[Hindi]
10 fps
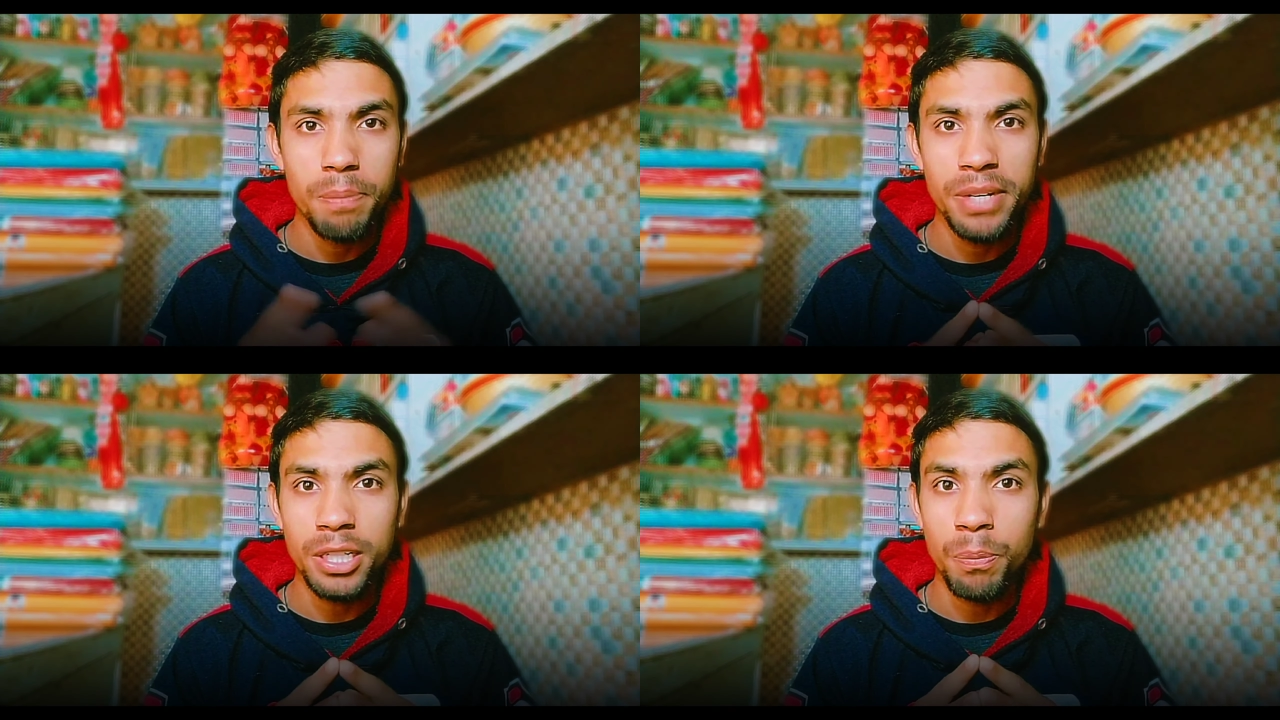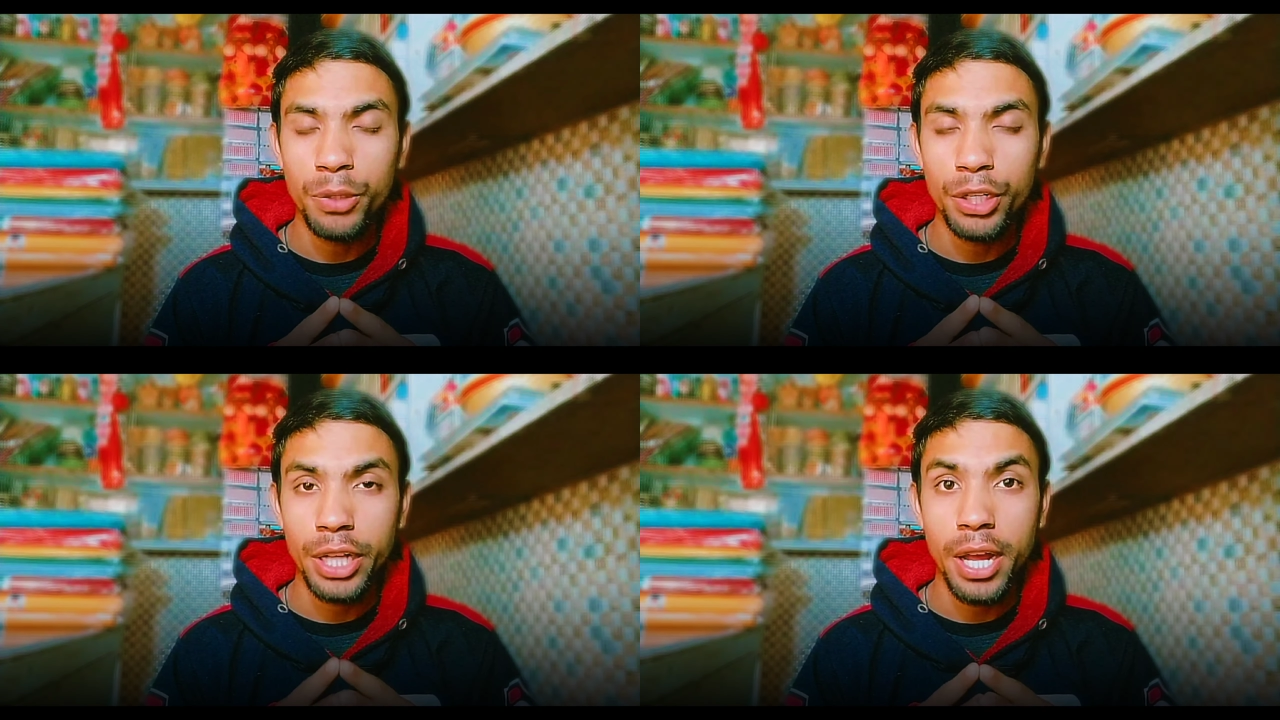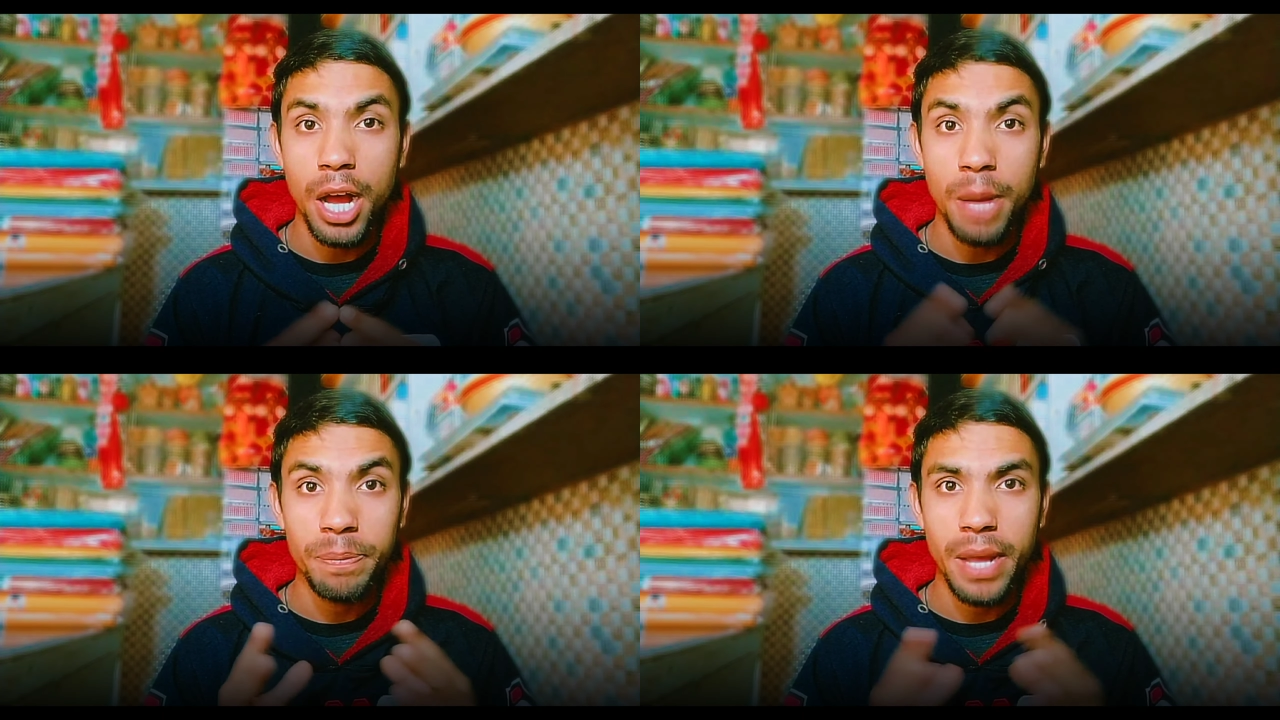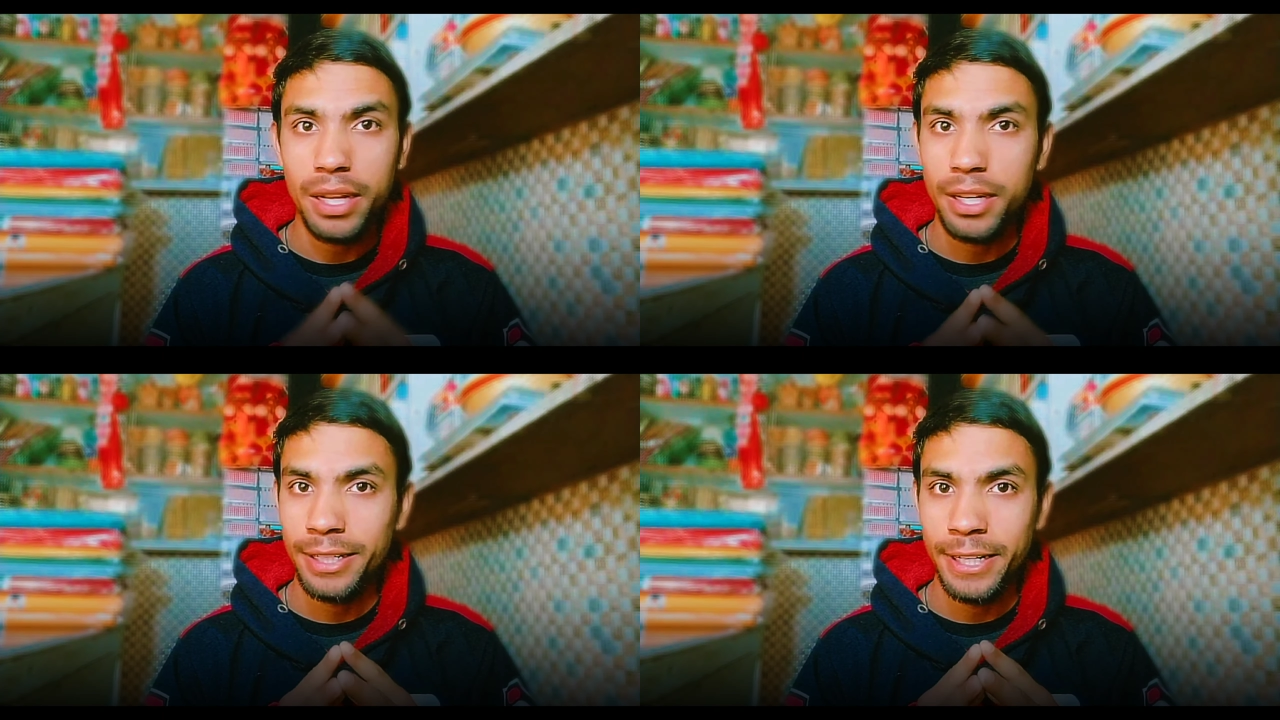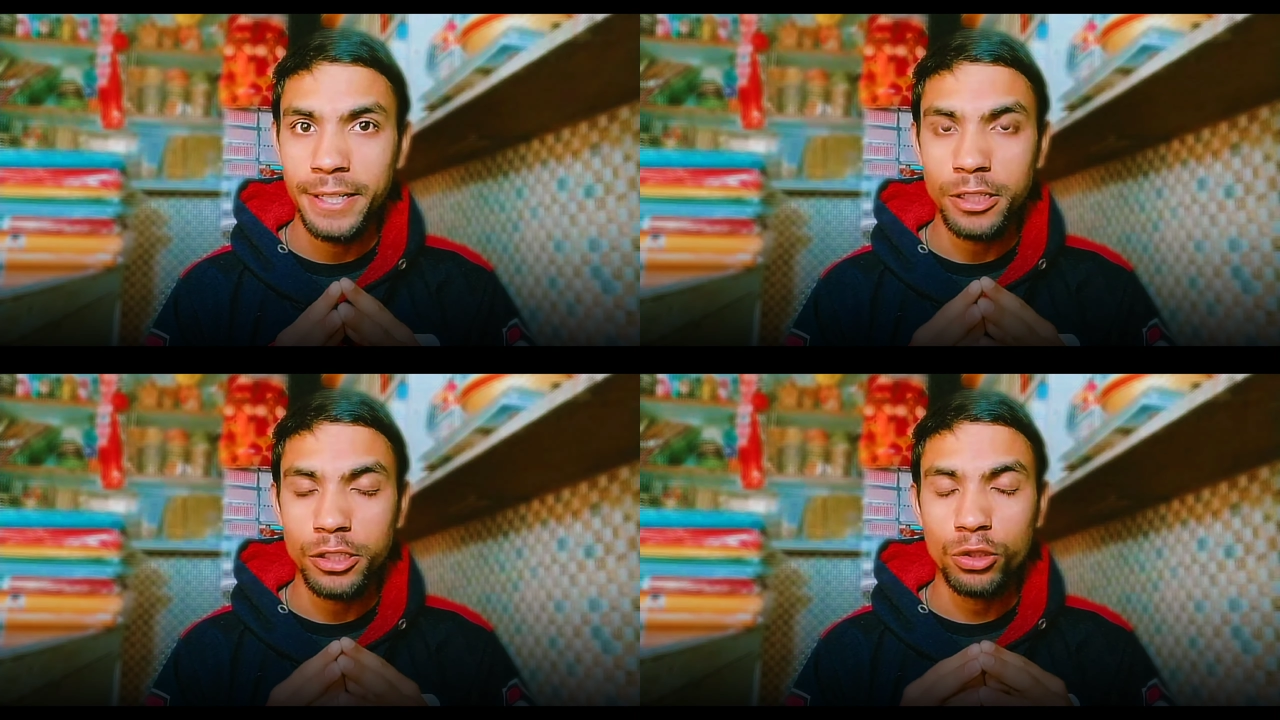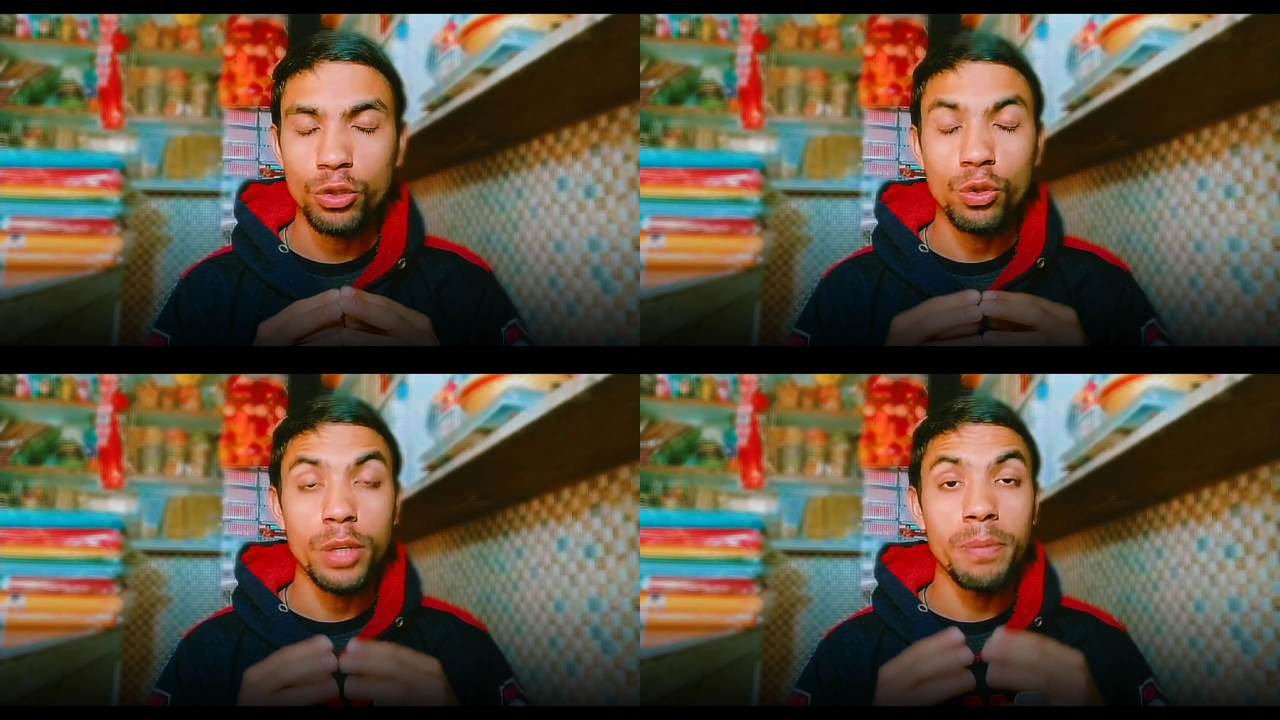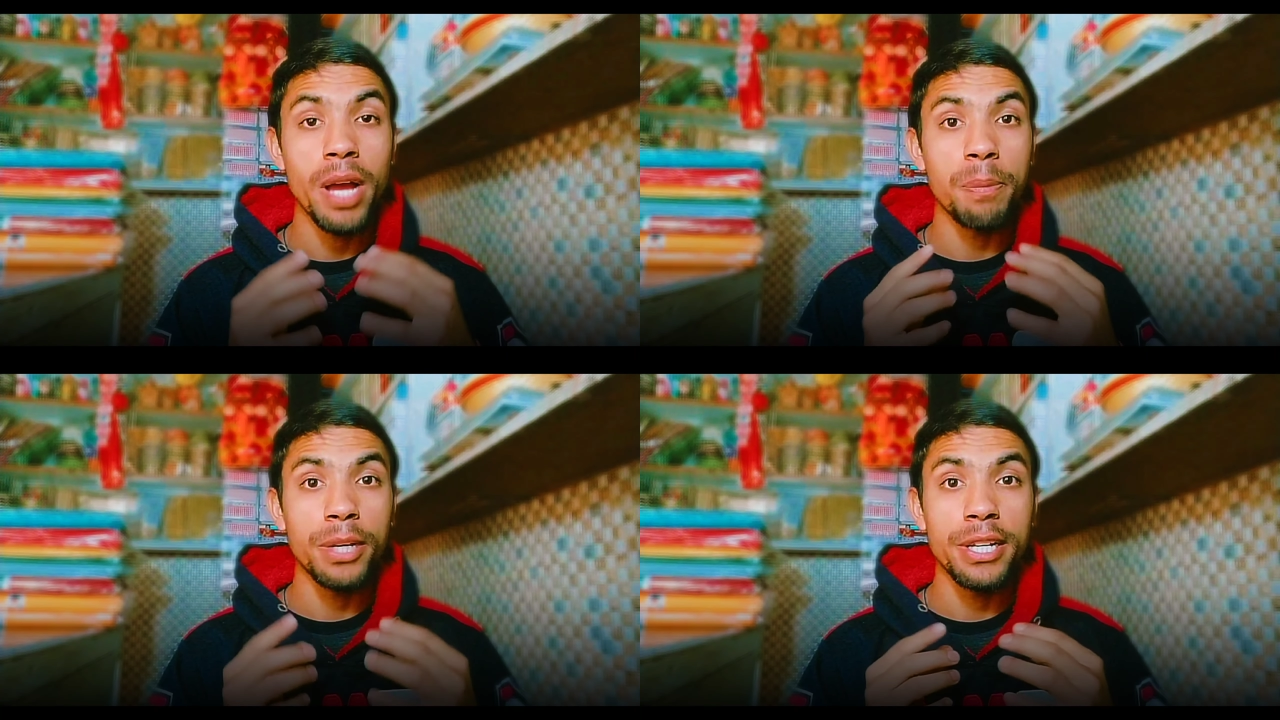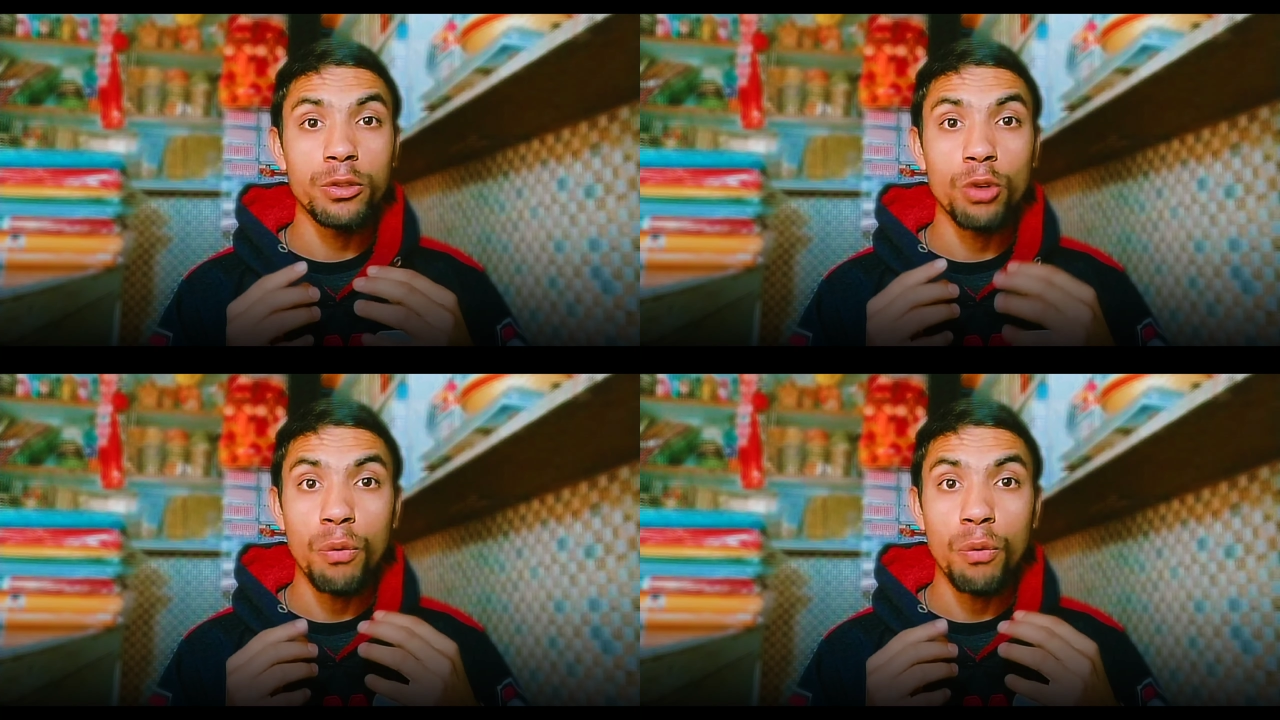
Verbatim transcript: बिना कंप्यूटर के आप कलर ग्रेडिंग कर सकते हो क्योंकि मैं आपके लिए